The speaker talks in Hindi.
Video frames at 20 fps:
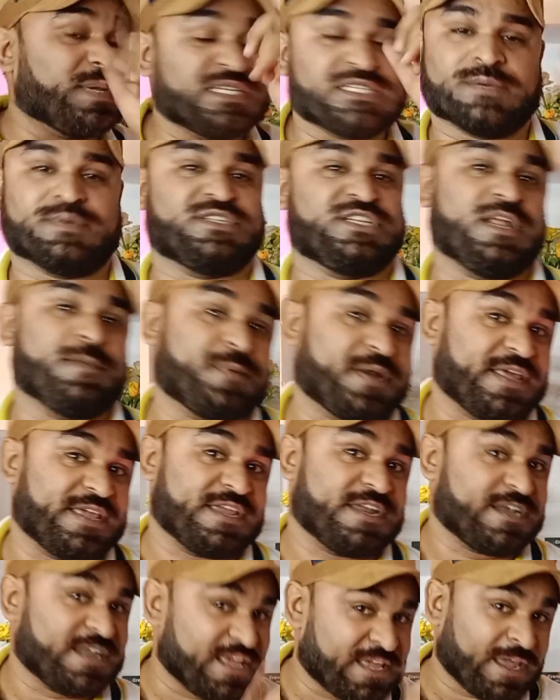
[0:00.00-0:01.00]
सभी समझनी
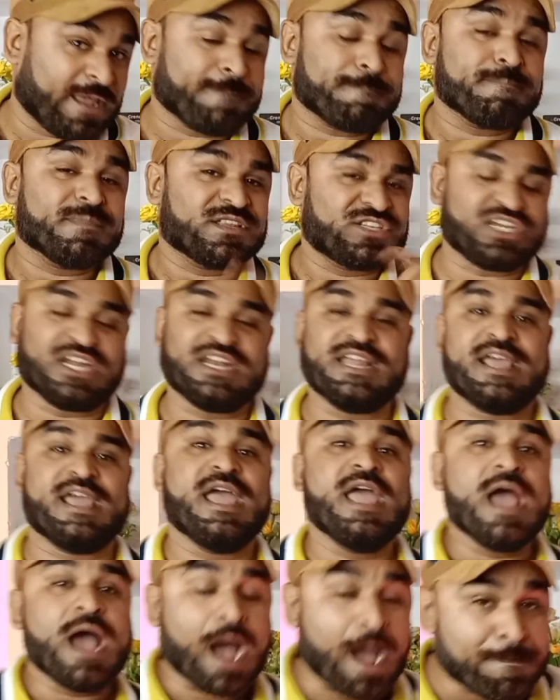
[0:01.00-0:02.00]
पड़ेगी ठीक है
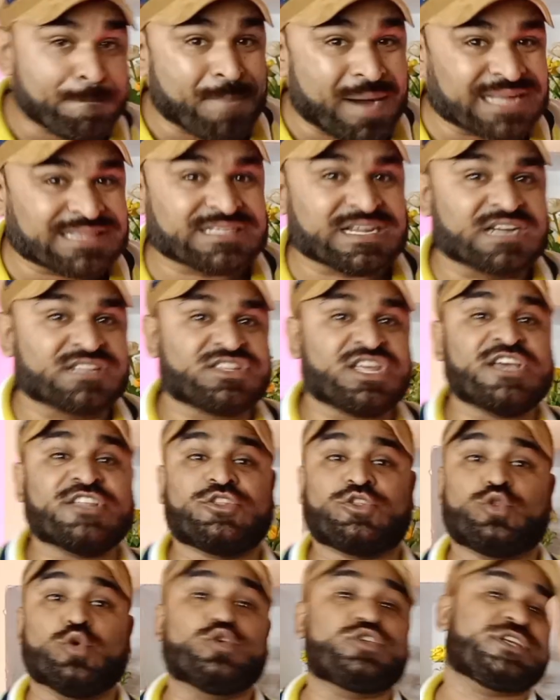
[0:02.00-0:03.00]
चलिए अब बात करते
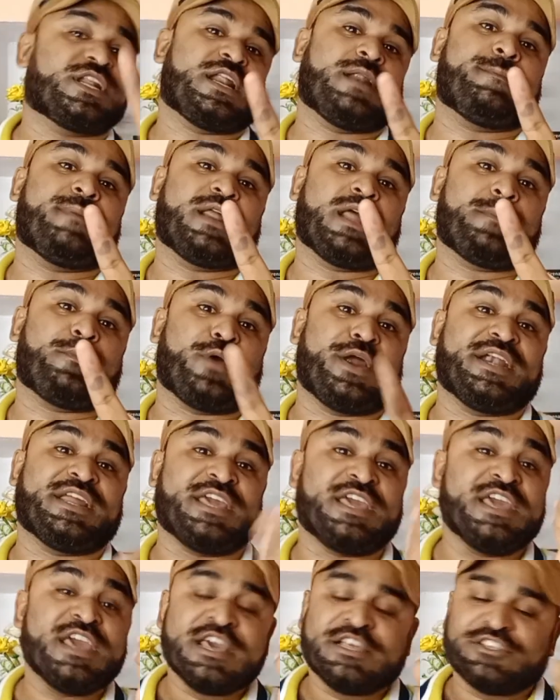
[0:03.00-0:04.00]
हैं दूसरे नंबर के
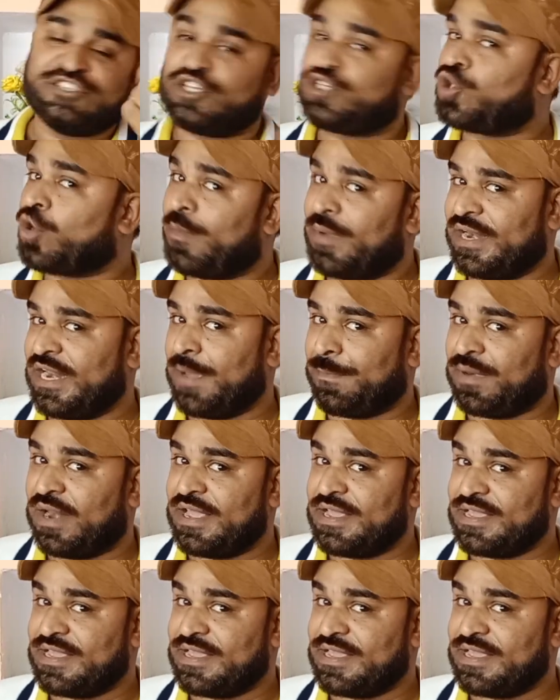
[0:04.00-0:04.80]
पॉइंट की जिसको मैंने